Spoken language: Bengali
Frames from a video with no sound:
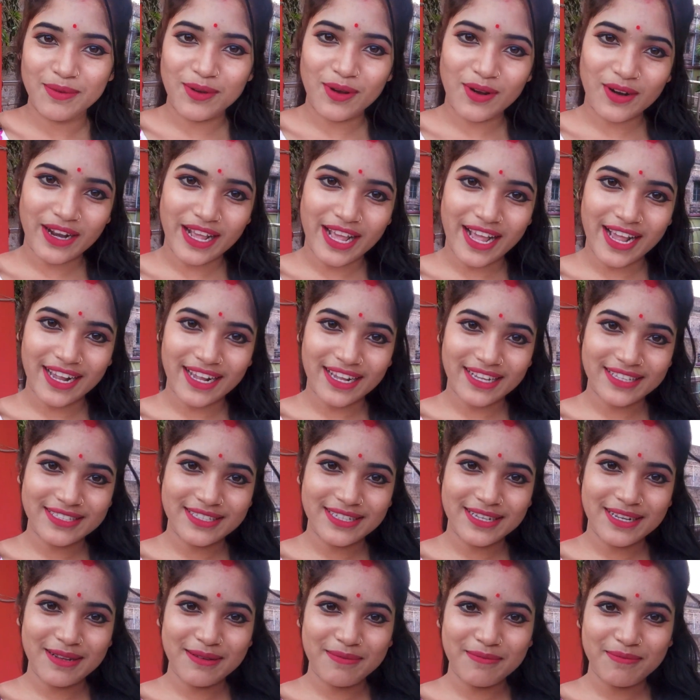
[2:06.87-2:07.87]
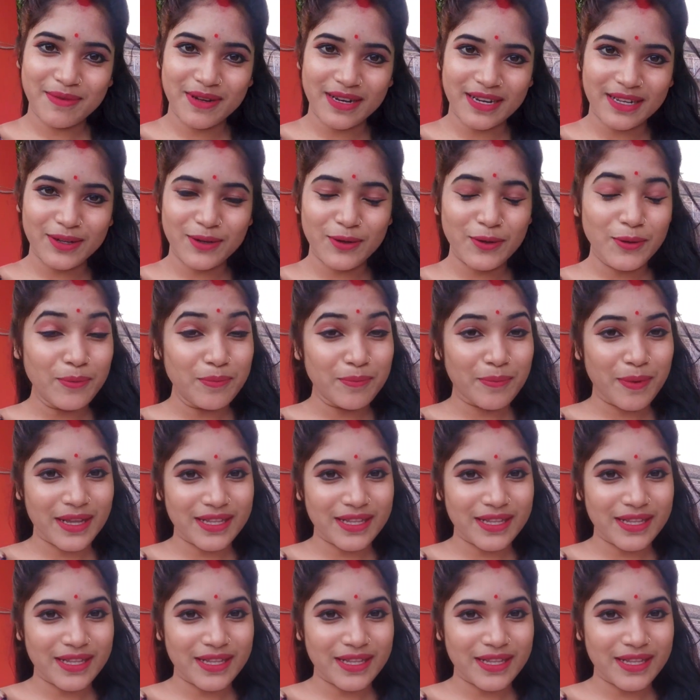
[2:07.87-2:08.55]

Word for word: ঘরে একা ছিলাম মানে ঘুম